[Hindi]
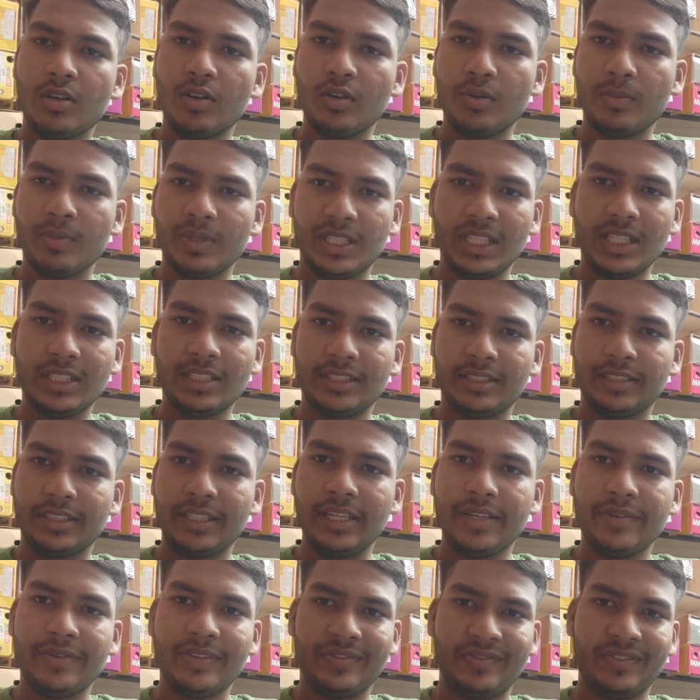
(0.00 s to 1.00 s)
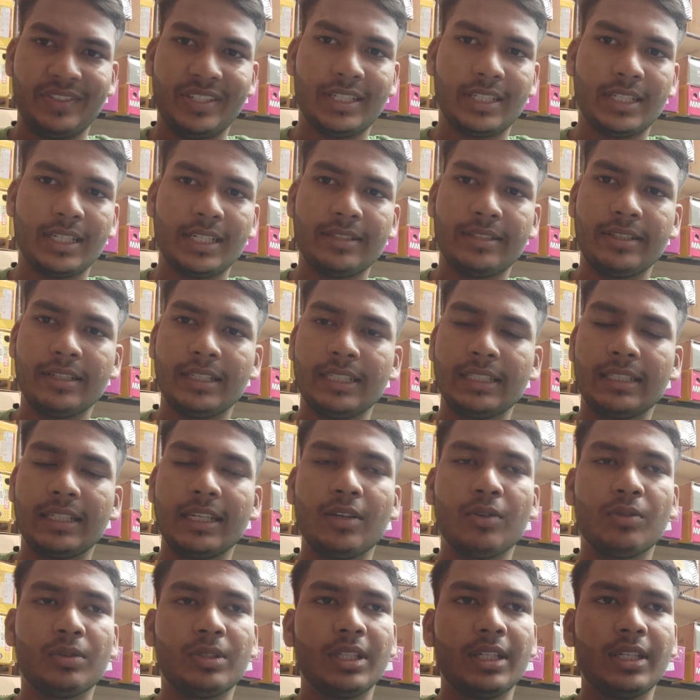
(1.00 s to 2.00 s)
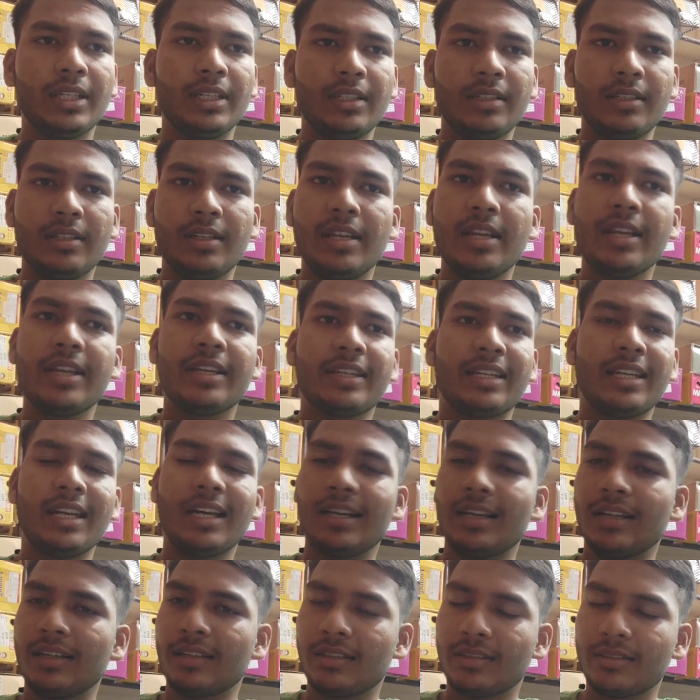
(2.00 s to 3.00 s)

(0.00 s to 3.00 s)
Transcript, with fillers: और बता सकते हैं इन्वेस्टमेंट कैसे कितना होता है क्या